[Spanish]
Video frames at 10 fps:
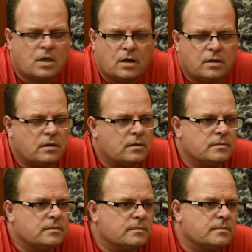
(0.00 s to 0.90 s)
No, no.
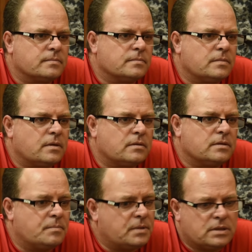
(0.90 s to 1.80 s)
No,
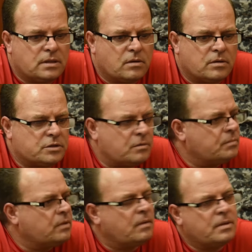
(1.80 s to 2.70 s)
después se dijo que
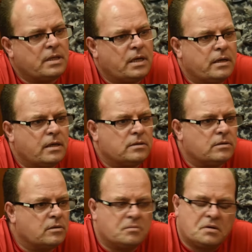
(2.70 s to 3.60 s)
rompió la vidriera y
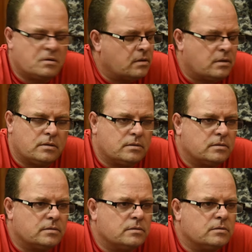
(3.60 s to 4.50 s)
todo, pero no,
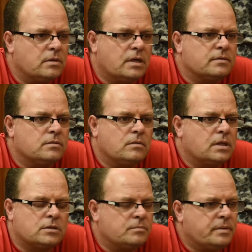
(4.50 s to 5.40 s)
no nunca,
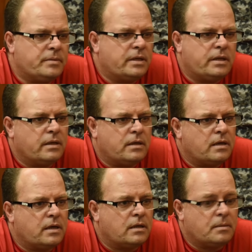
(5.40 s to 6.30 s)
nunca rompí
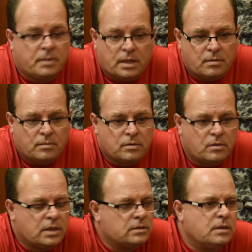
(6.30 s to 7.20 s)
vidriera, nada. Esperaba un
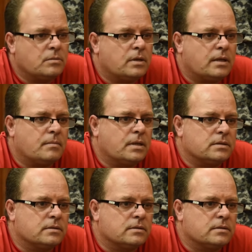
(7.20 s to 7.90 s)
colectivo nada más.